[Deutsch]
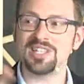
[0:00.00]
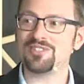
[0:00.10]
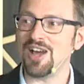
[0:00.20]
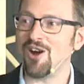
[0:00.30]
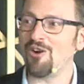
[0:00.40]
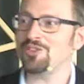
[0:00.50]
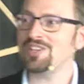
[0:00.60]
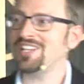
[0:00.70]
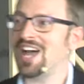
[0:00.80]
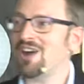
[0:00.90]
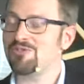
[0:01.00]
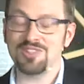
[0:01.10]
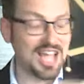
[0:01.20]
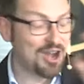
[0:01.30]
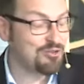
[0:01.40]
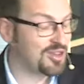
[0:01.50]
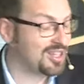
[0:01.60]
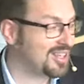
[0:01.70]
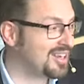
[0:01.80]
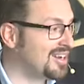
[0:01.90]
die zwei anderen Taufen, Taufe
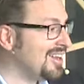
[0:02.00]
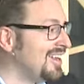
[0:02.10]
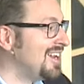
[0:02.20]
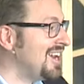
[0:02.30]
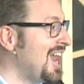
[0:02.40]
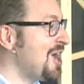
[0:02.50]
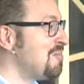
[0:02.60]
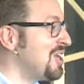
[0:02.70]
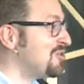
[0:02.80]
in den Leib